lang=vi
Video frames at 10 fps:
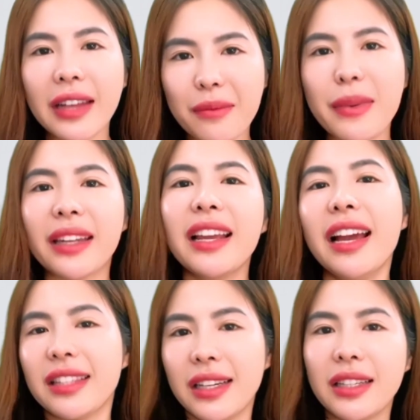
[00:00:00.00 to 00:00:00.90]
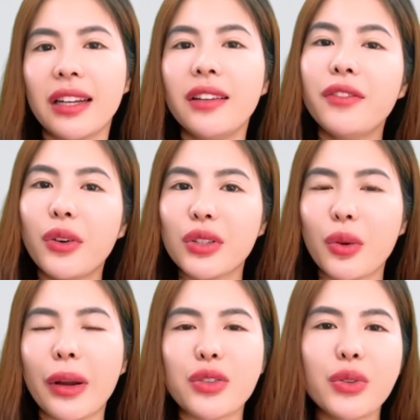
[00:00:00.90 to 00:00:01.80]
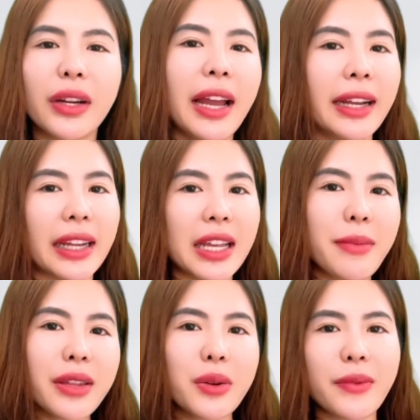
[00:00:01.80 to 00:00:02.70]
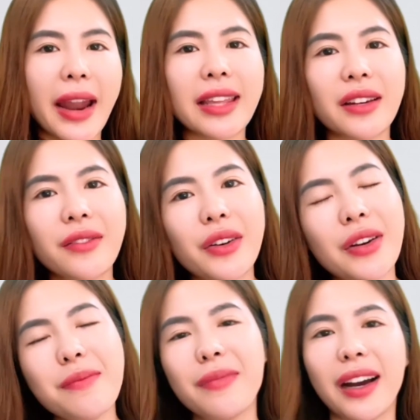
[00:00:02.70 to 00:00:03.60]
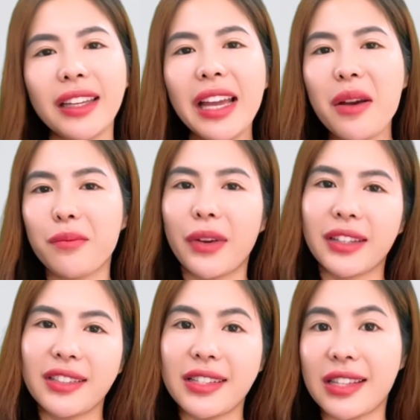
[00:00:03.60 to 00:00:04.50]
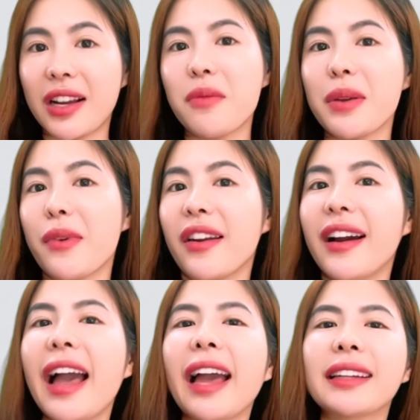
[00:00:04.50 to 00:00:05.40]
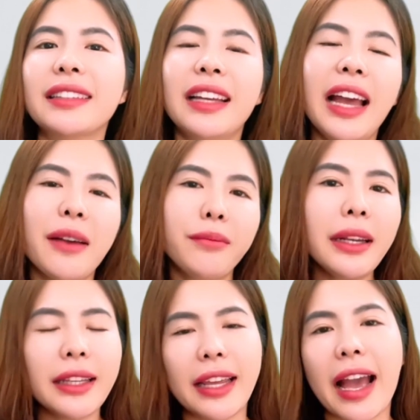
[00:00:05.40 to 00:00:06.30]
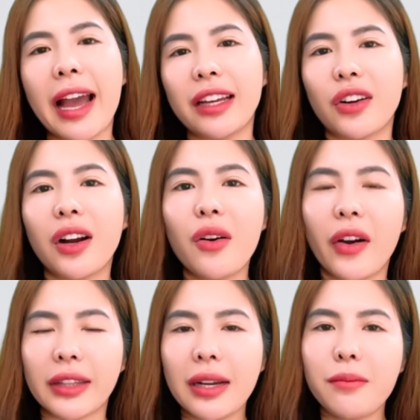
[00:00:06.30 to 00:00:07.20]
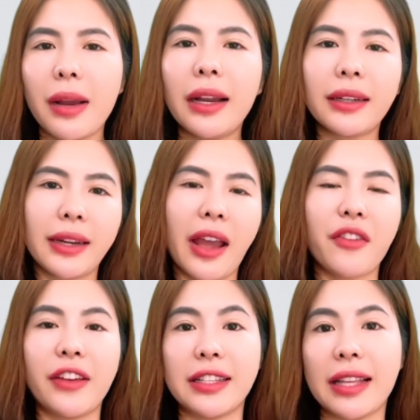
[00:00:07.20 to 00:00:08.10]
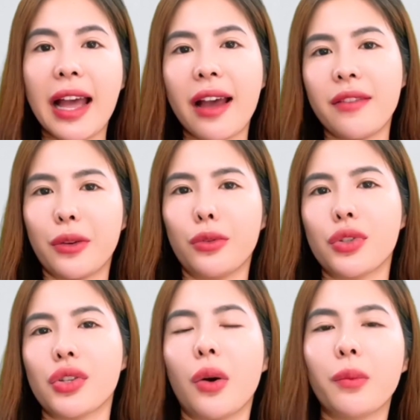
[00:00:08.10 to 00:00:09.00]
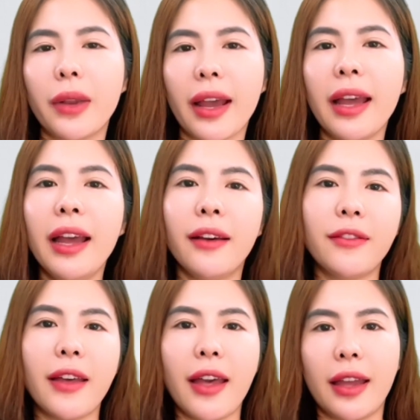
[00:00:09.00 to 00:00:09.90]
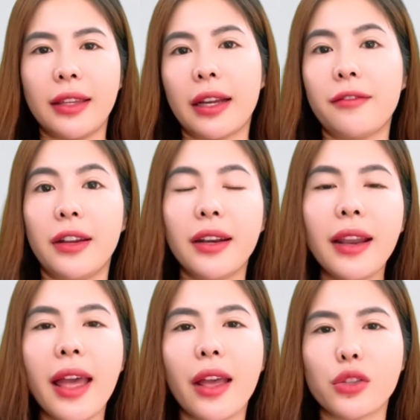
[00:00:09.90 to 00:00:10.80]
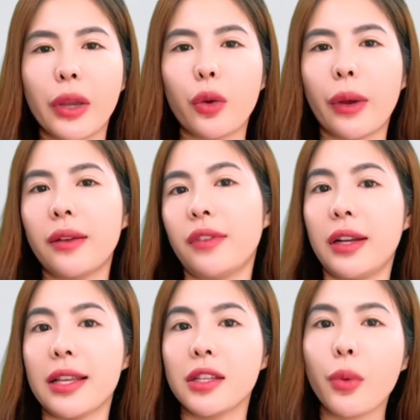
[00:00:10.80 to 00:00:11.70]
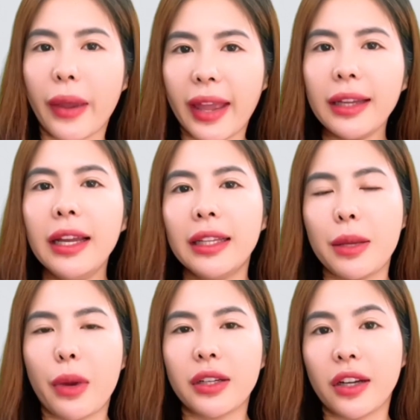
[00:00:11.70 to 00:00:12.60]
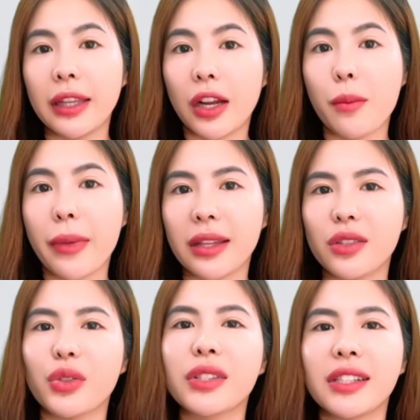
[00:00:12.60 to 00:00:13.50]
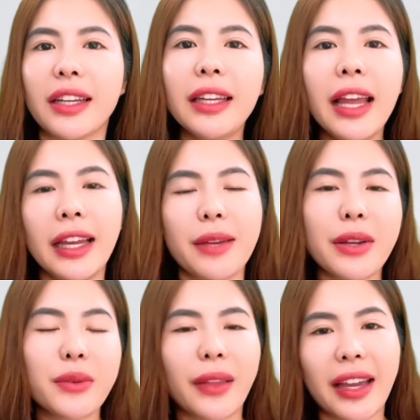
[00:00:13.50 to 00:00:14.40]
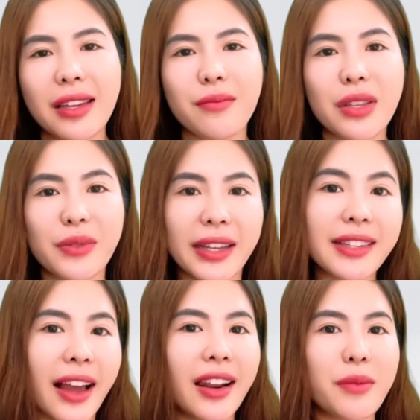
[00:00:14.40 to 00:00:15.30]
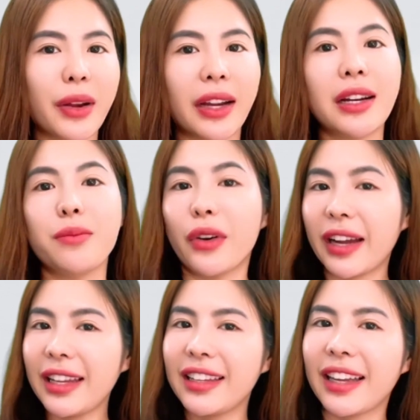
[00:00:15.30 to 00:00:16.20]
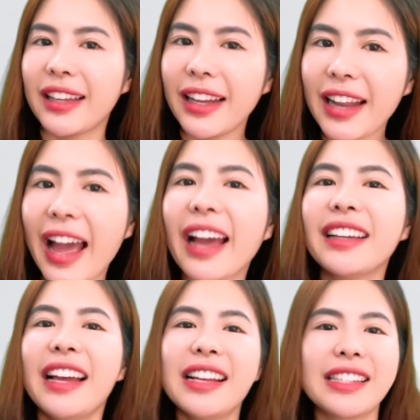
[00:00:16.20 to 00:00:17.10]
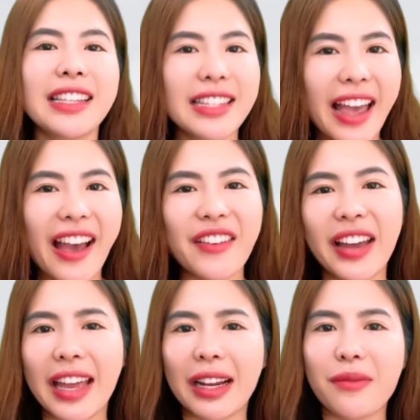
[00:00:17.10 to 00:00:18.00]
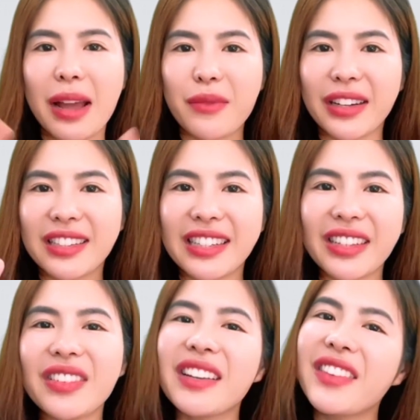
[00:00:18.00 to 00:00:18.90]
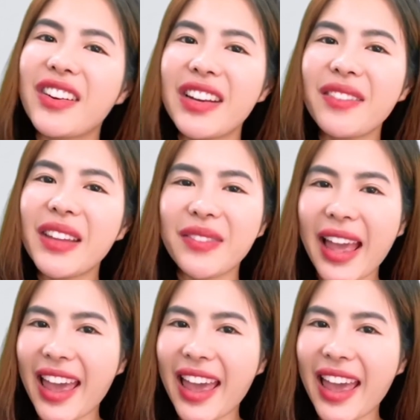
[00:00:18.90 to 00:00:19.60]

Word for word: Đặc biệt nhớ nhấn vô dấu quả chuông để khi bác Nhung ra những video clip mới, mọi người sẽ không bị bỏ lỡ ha bất kỳ ai có câu hỏi thắc mắc nào về da về cuộc sống nè về những cái vấn đề xoay quanh vấn đề sức khỏe thì mọi người có thể comment xuống dưới khi bao Nhung thấy bao Nhung sẽ trả lời mọi người một cách nhanh nhất ha xin chào và hẹn gặp lại mọi người trong những video clip tiếp